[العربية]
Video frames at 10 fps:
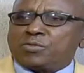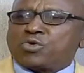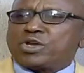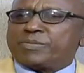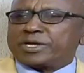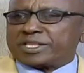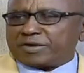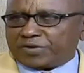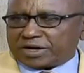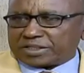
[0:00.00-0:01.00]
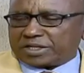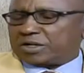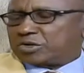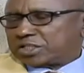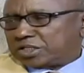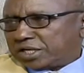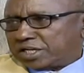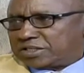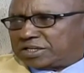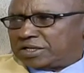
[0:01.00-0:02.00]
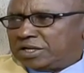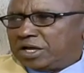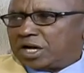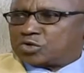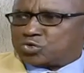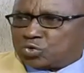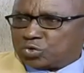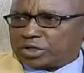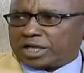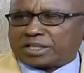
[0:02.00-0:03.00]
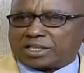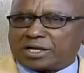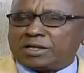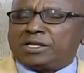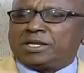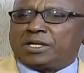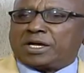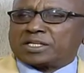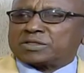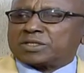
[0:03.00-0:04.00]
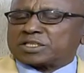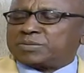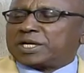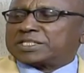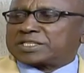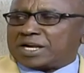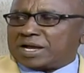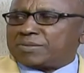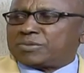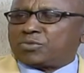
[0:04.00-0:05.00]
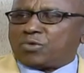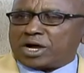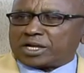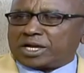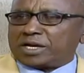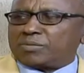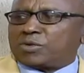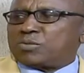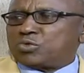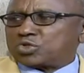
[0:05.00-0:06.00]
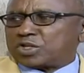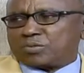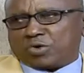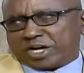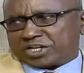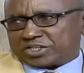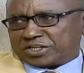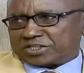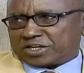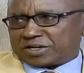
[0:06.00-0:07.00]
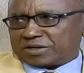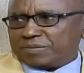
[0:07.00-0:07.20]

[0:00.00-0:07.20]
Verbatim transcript: مهمتنا فقط أن نسند هذه الجهود حتى يصبح السلام واقعا ملموسا معايشا إن شاء الله